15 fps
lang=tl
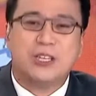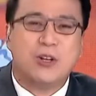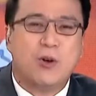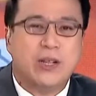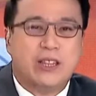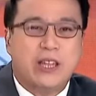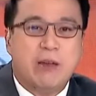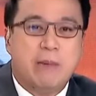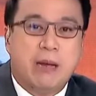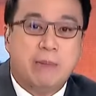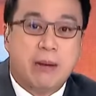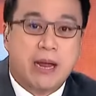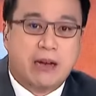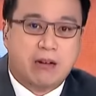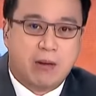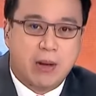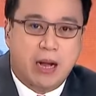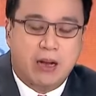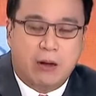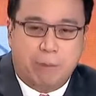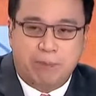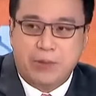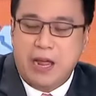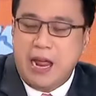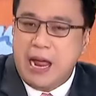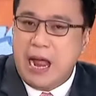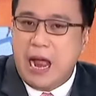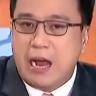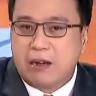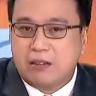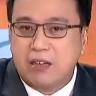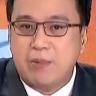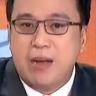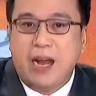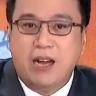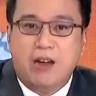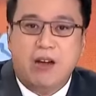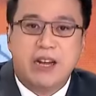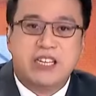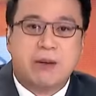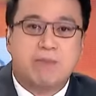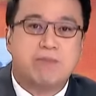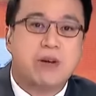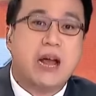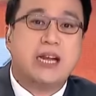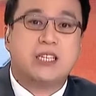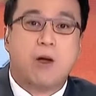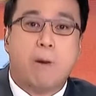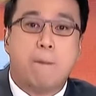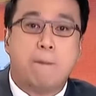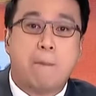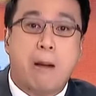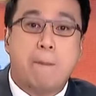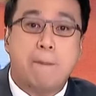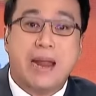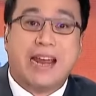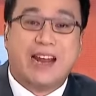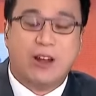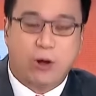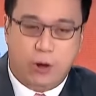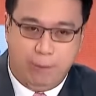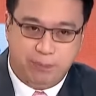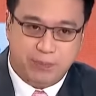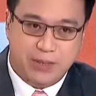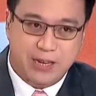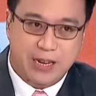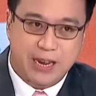So what do you mean by criminal law? Ang criminal law is a branch of public law